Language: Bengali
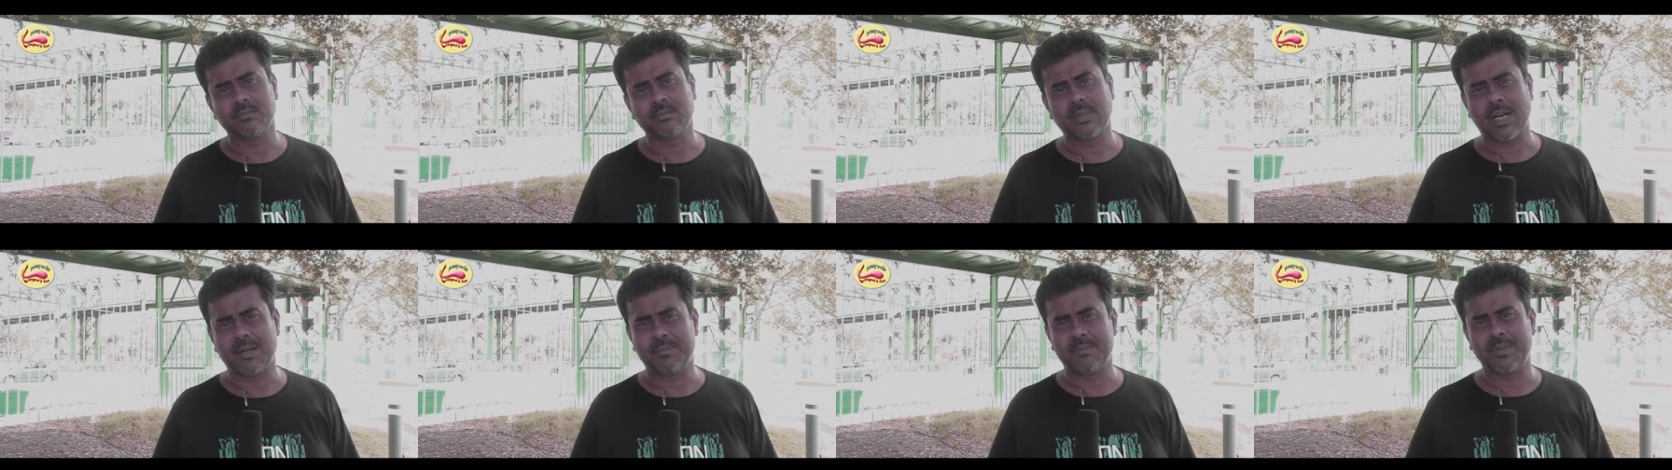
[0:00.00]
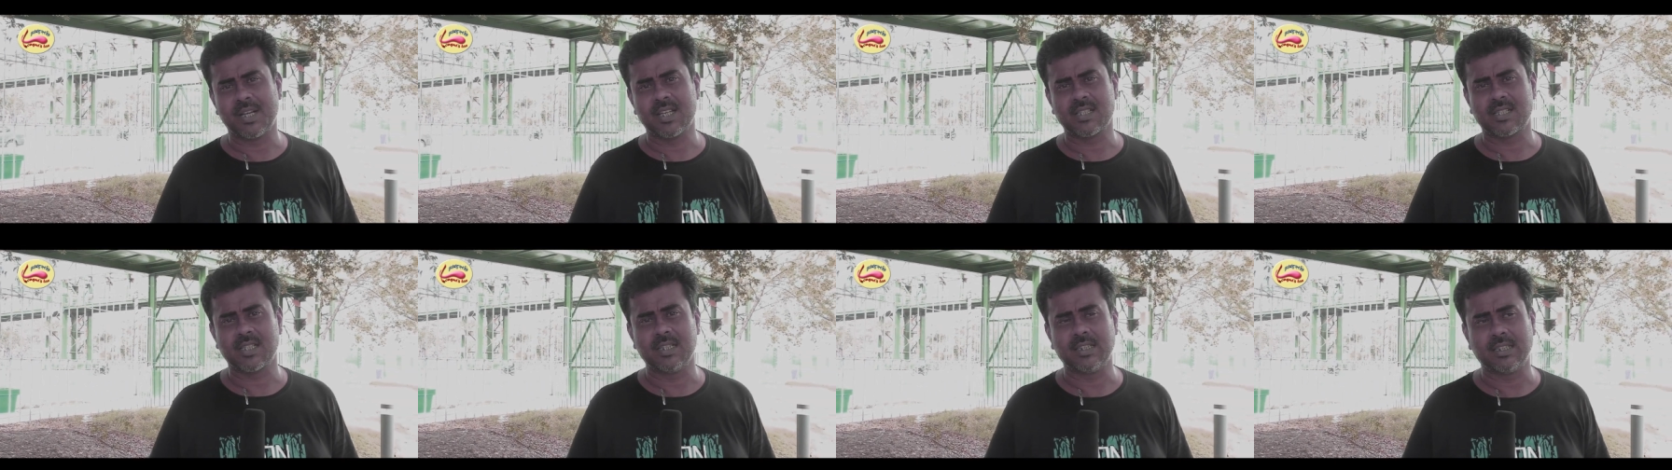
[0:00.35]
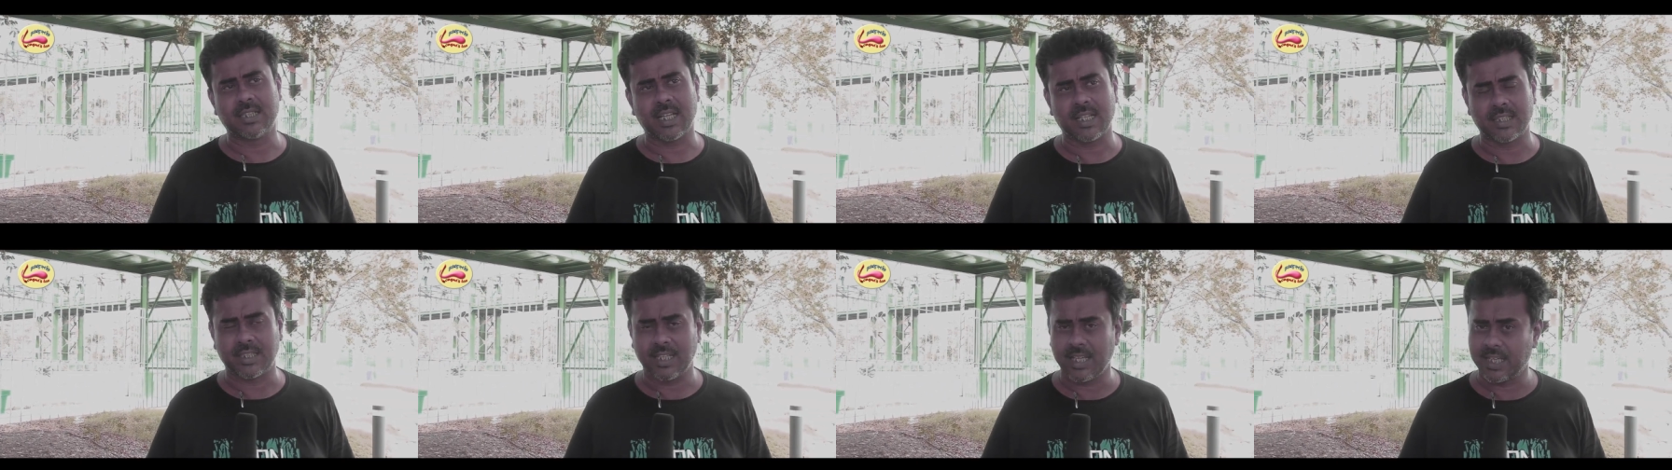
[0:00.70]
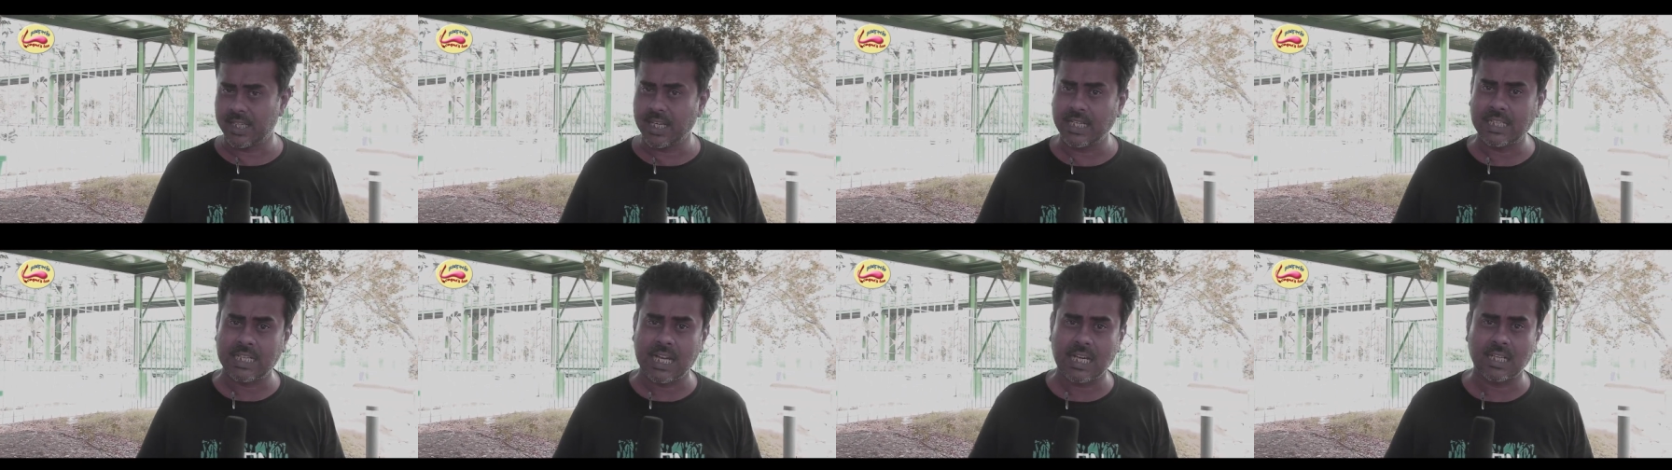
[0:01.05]
ভাবনা চিন্তা
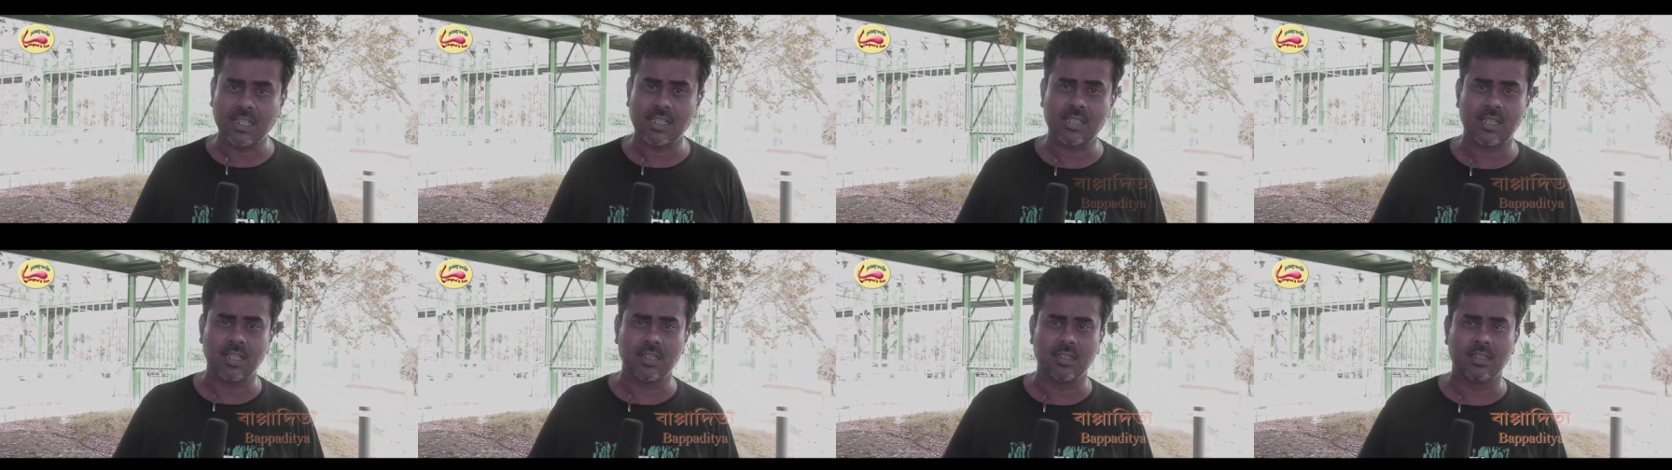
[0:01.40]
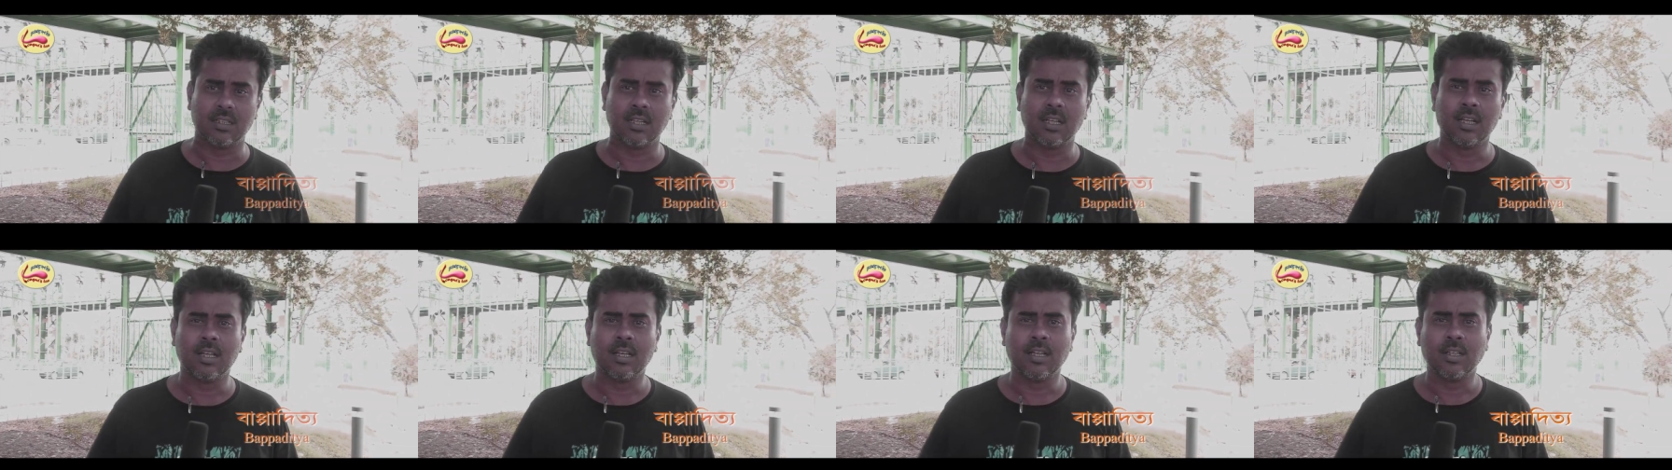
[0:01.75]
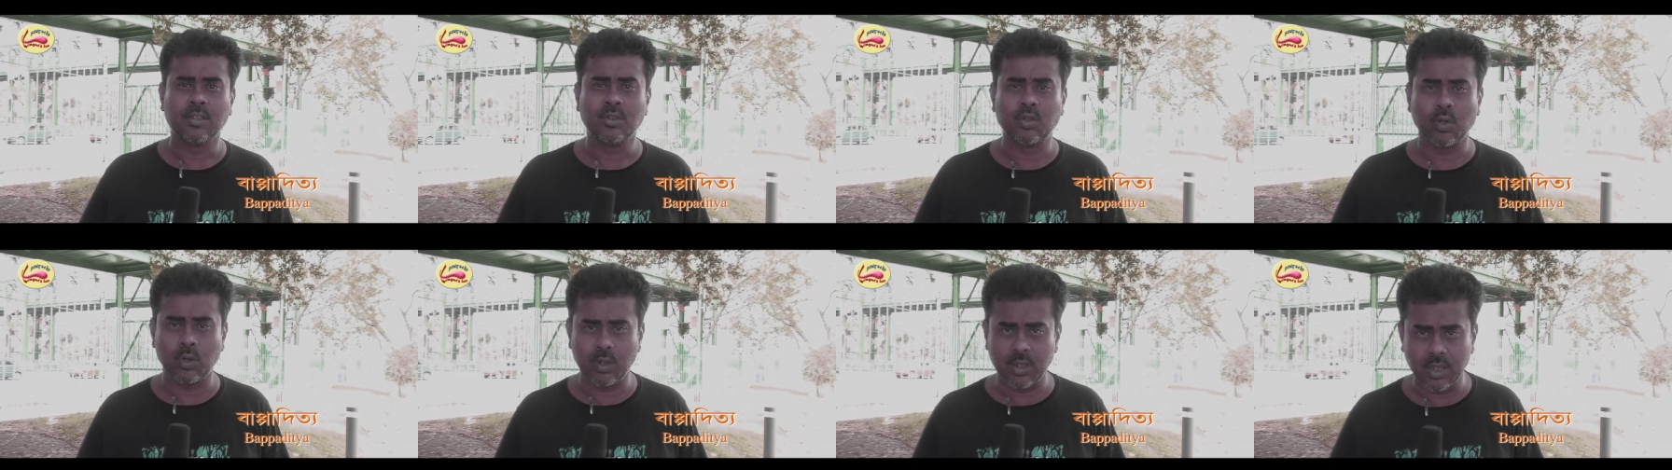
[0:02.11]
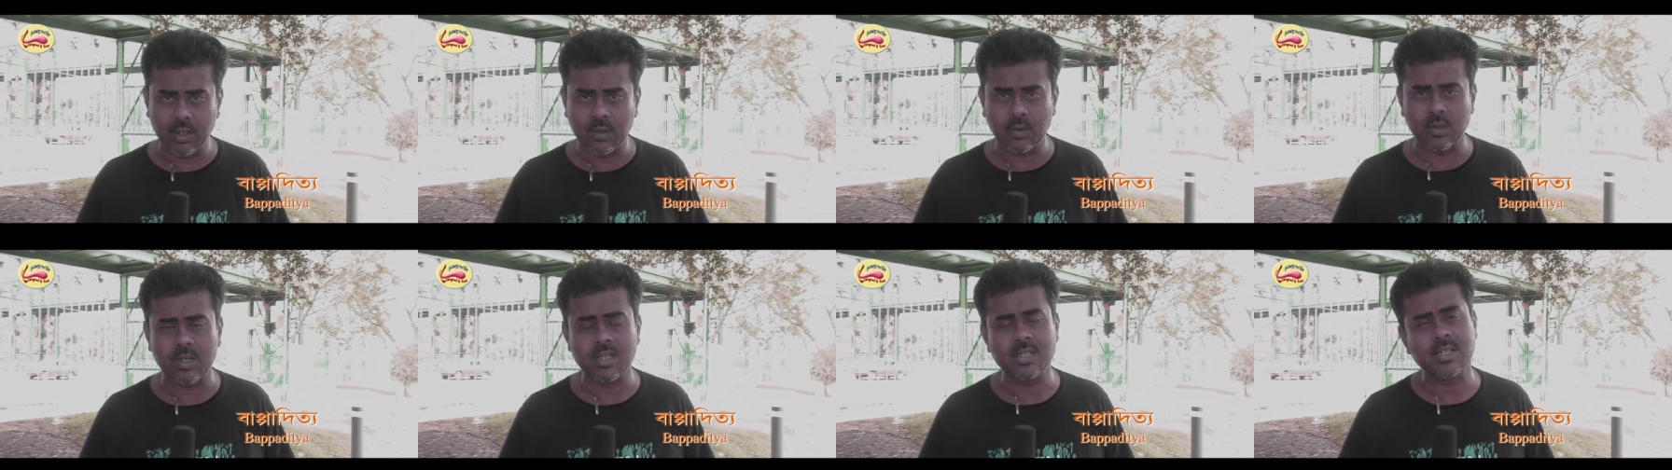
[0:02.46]
থেকে টাংস্টেন তৈরি
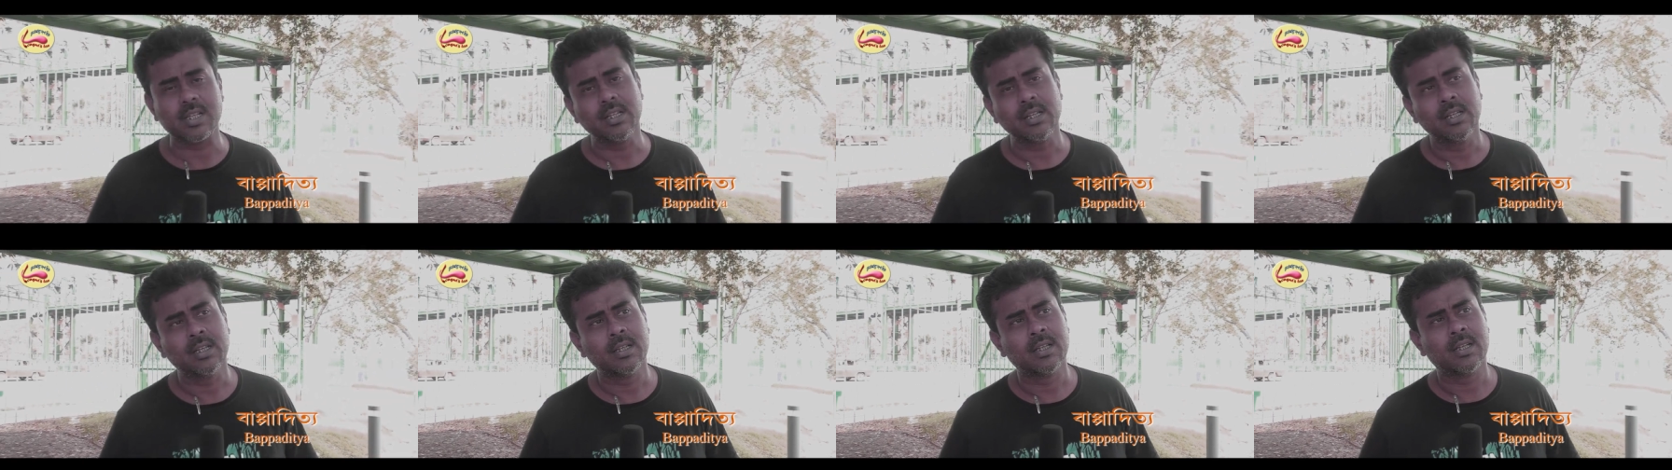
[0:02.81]
করেছি